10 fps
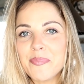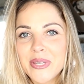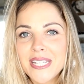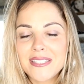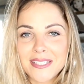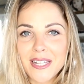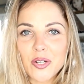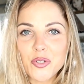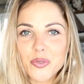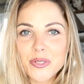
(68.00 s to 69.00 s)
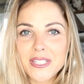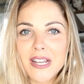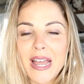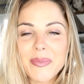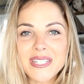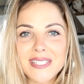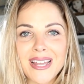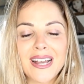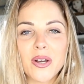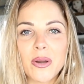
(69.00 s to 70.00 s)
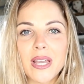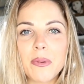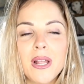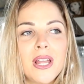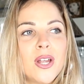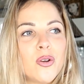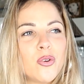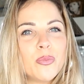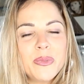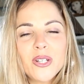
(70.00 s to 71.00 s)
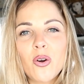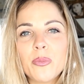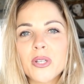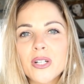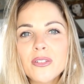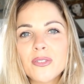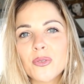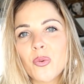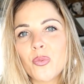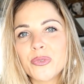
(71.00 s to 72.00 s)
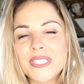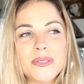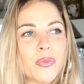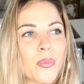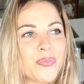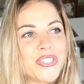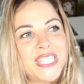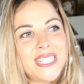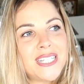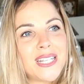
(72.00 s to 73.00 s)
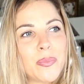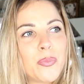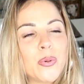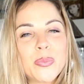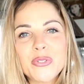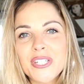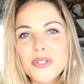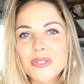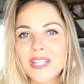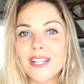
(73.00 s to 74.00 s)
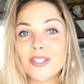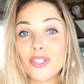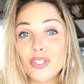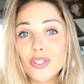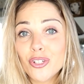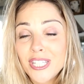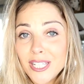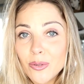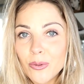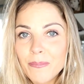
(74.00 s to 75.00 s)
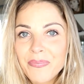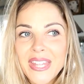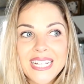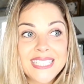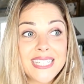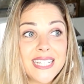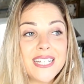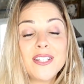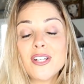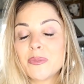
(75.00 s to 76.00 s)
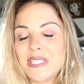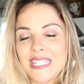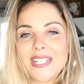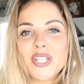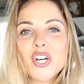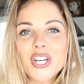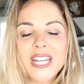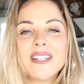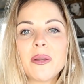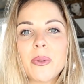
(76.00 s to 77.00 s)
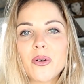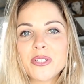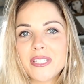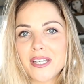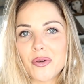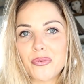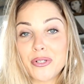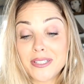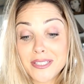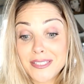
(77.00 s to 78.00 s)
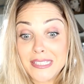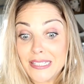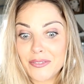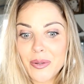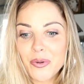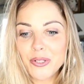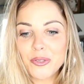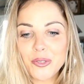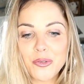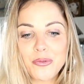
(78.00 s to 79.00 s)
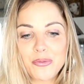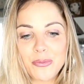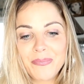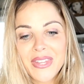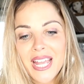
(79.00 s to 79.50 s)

mais c'est quelque chose qui est quand même assez incroyable. Le microbiote, on, dit qu'il peut peser jusqu'à 2 kilos. C'est énorme, c'est un organe à part entière en fait, hein. c'est vraiment un truc de fou.